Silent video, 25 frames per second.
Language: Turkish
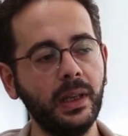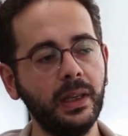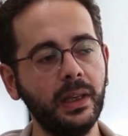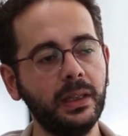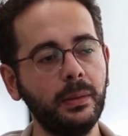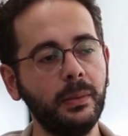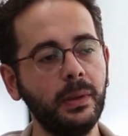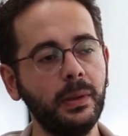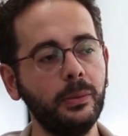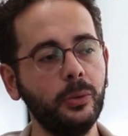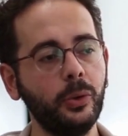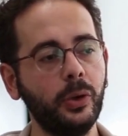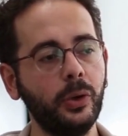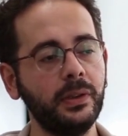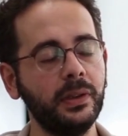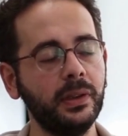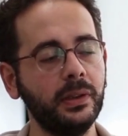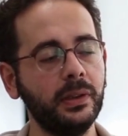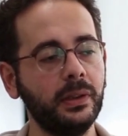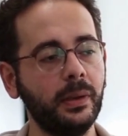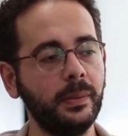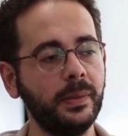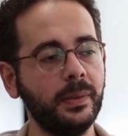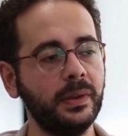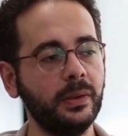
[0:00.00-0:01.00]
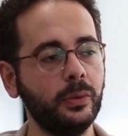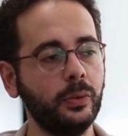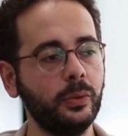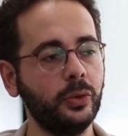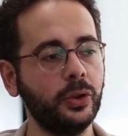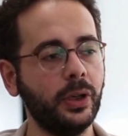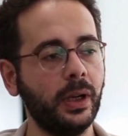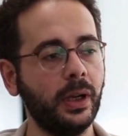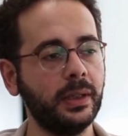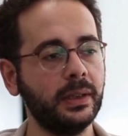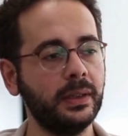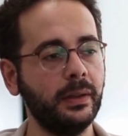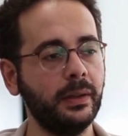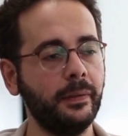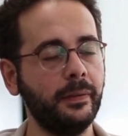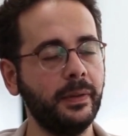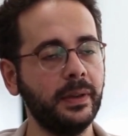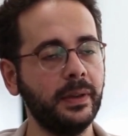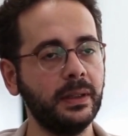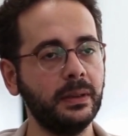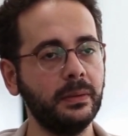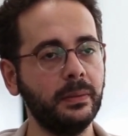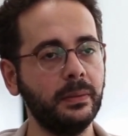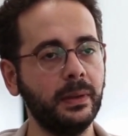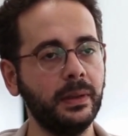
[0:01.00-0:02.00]
2024 yılında biz Uşak Kısa
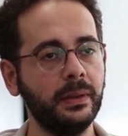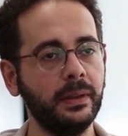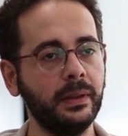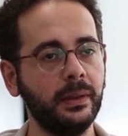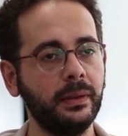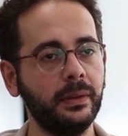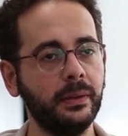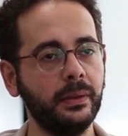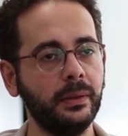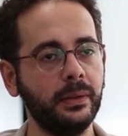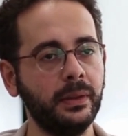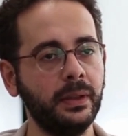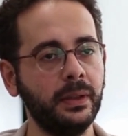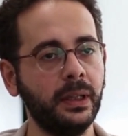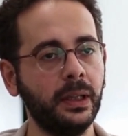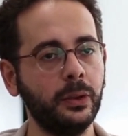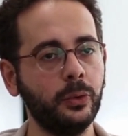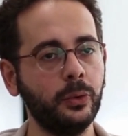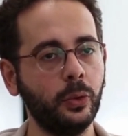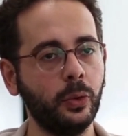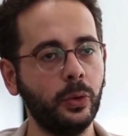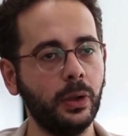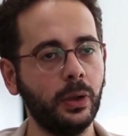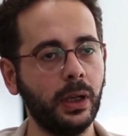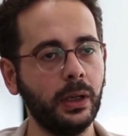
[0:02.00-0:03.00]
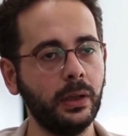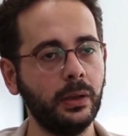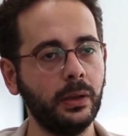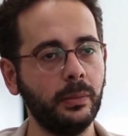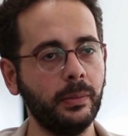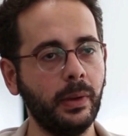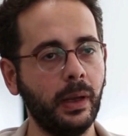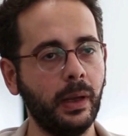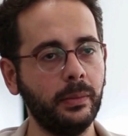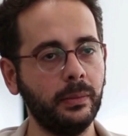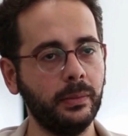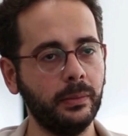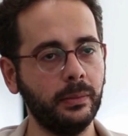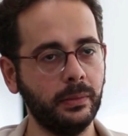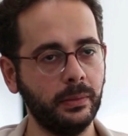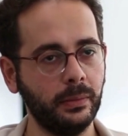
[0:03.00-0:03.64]
Festivali'nin direktör olarak ben